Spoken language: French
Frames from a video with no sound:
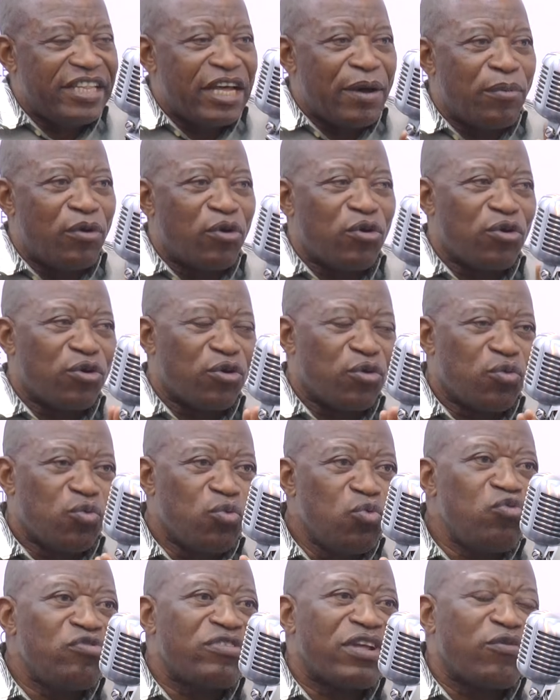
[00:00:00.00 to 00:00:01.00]
d'abord,
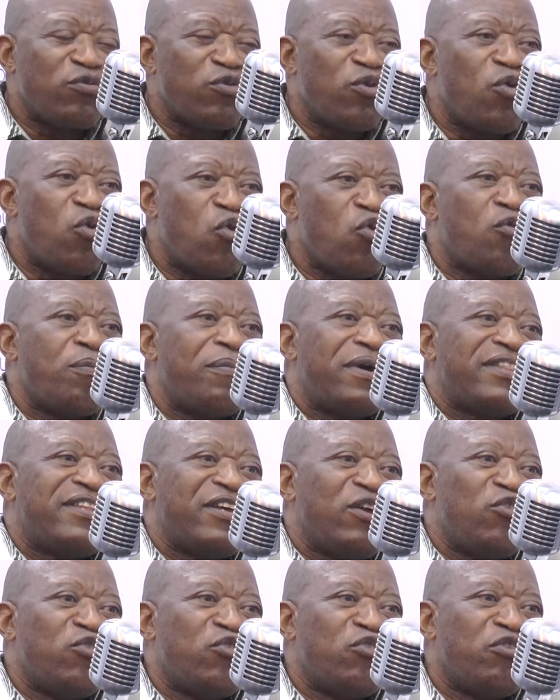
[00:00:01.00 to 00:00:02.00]
nous avons
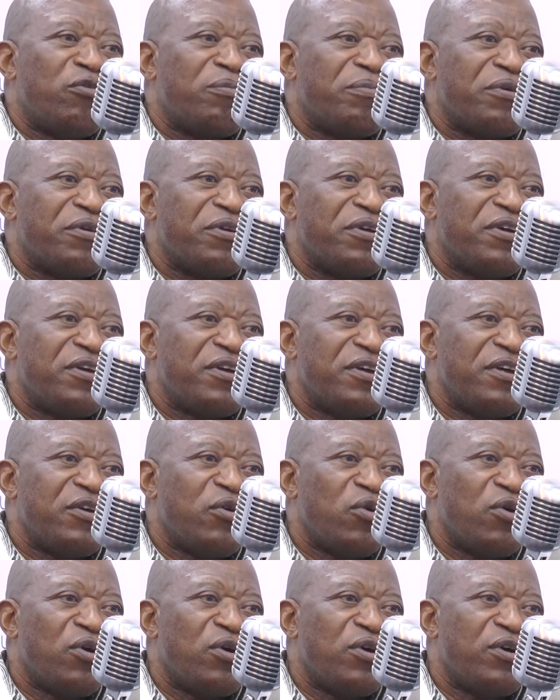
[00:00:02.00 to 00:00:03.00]
augmenté le nombre.
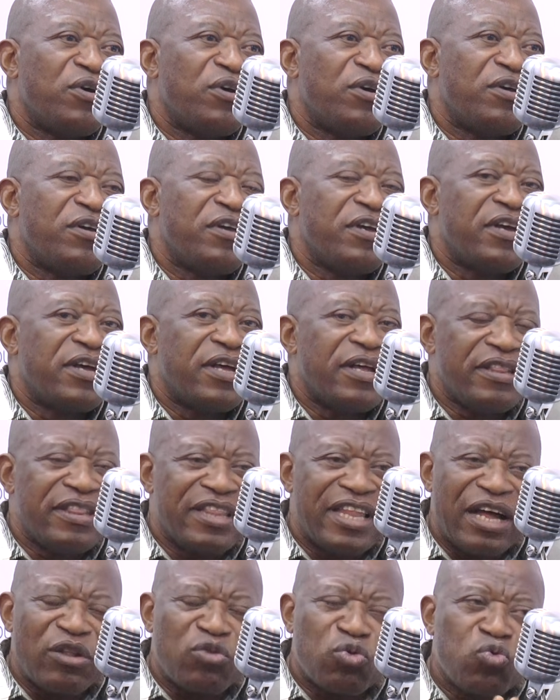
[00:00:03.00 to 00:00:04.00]

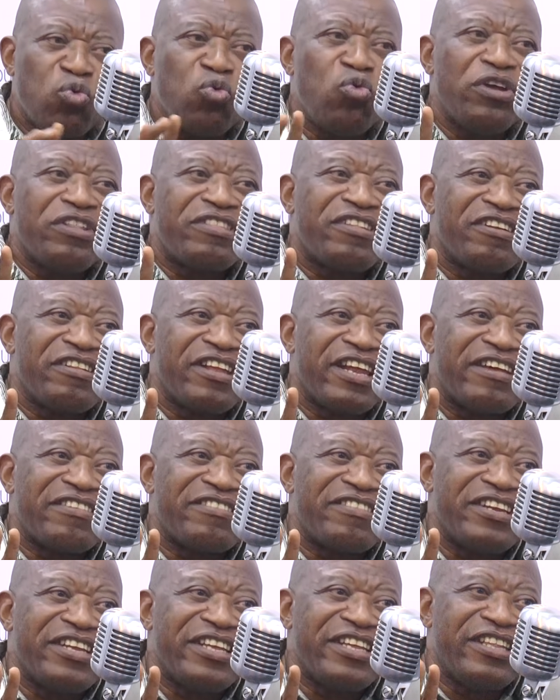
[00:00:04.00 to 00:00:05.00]
Dans tous les temps de la
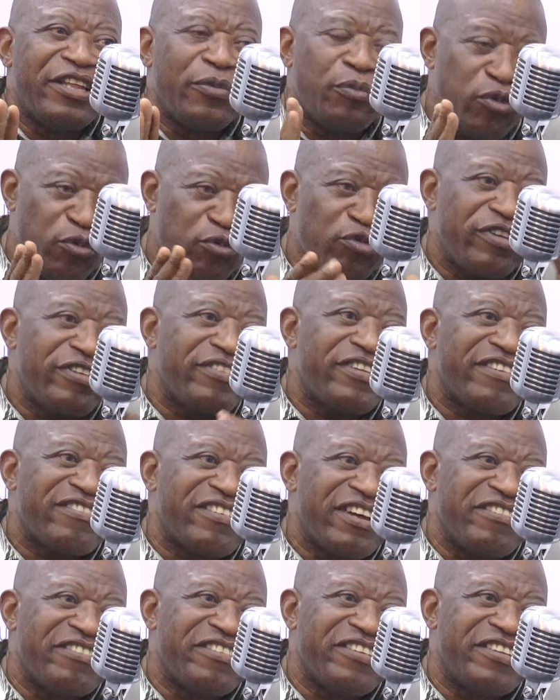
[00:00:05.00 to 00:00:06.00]
que vous étiez à
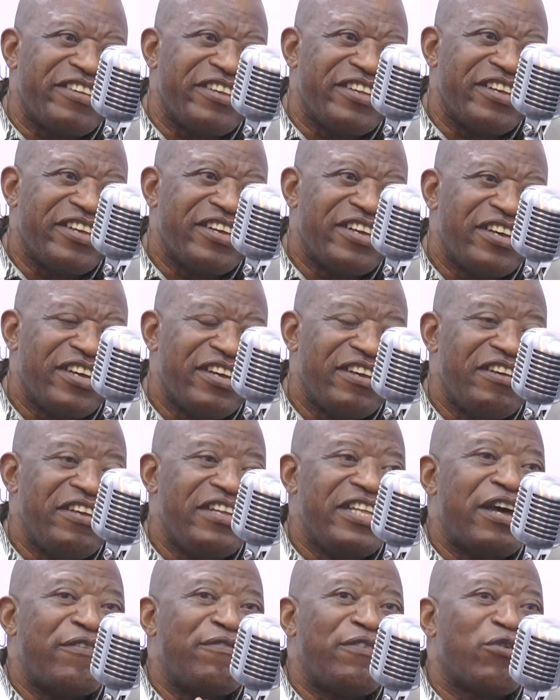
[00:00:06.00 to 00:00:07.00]
sam City,
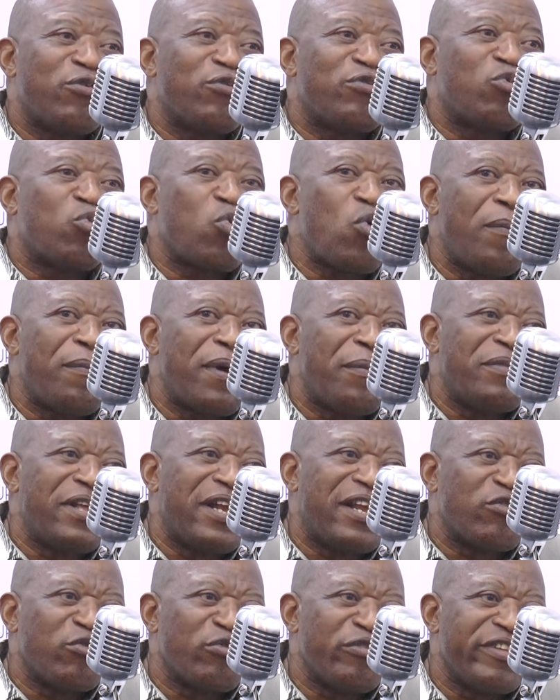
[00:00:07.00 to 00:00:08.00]
il n'y avait que trois membres de
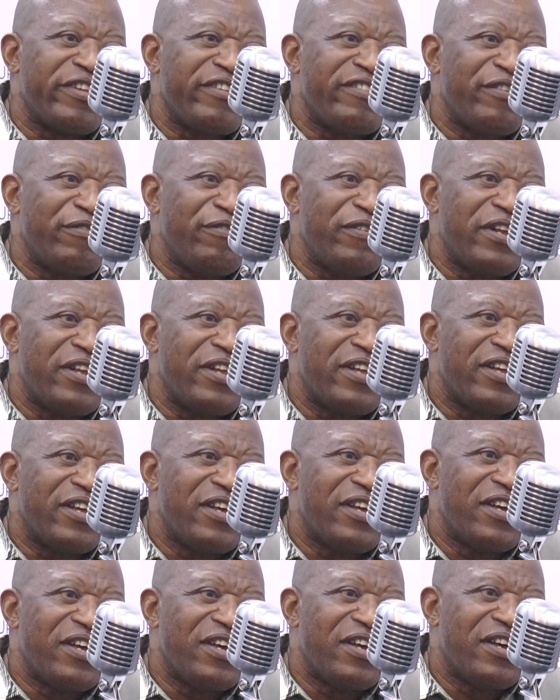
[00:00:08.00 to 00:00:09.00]
la société civile.
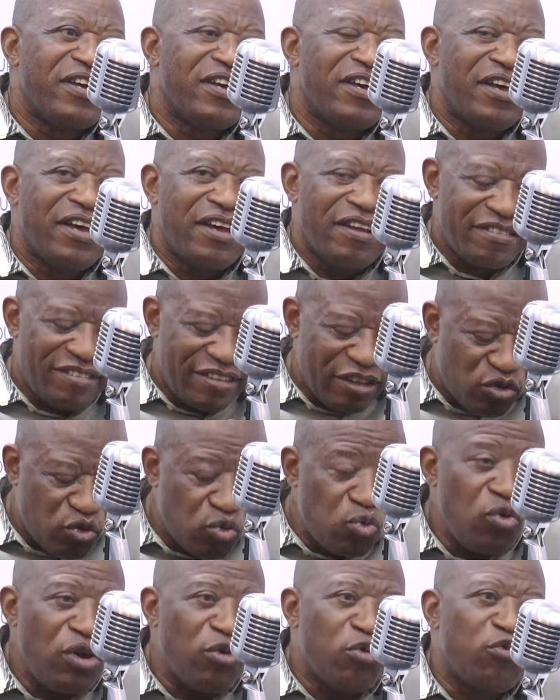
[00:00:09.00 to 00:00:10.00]
C'est
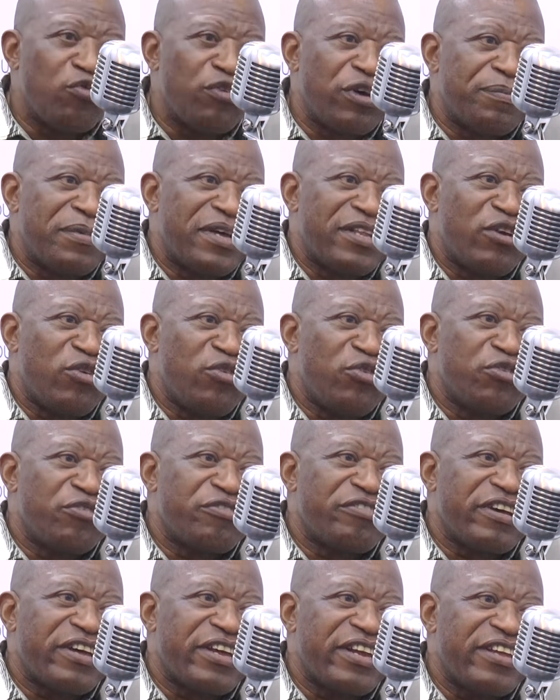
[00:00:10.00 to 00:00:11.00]
sous le gouvernement de l'Union
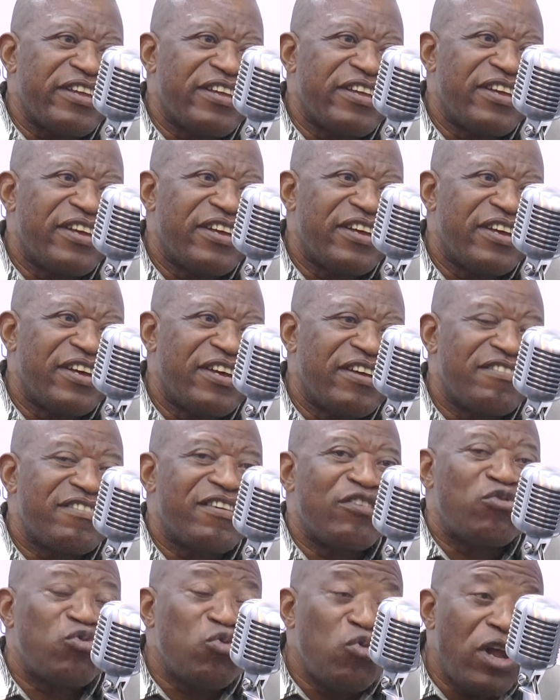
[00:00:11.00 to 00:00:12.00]
sacrée,
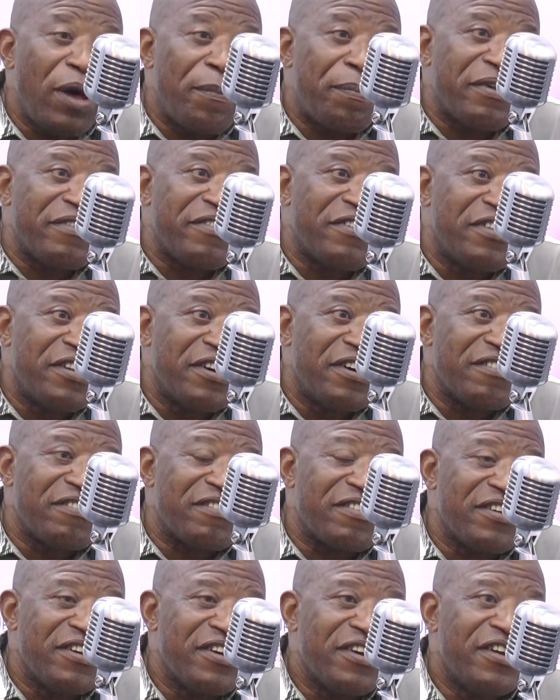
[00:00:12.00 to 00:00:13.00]
c'est sous la
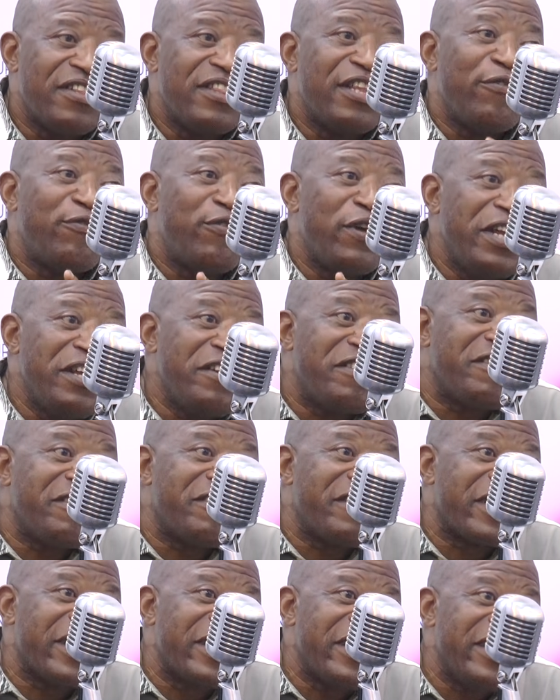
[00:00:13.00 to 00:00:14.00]
présidence de Félix
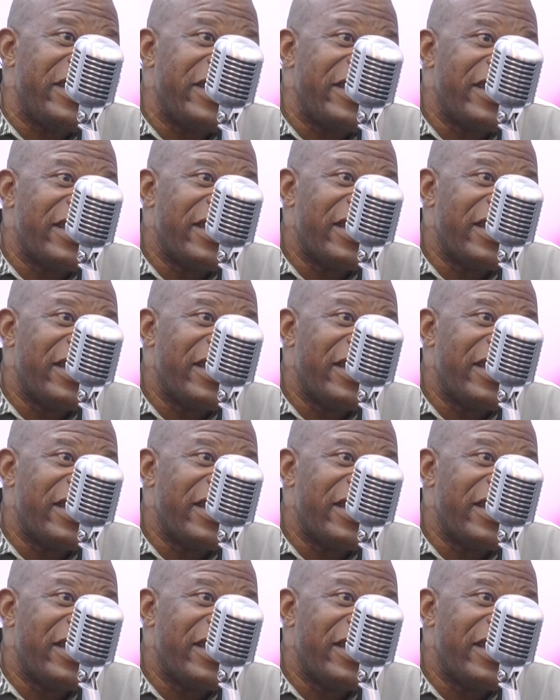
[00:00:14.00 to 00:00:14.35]
Tshisekedi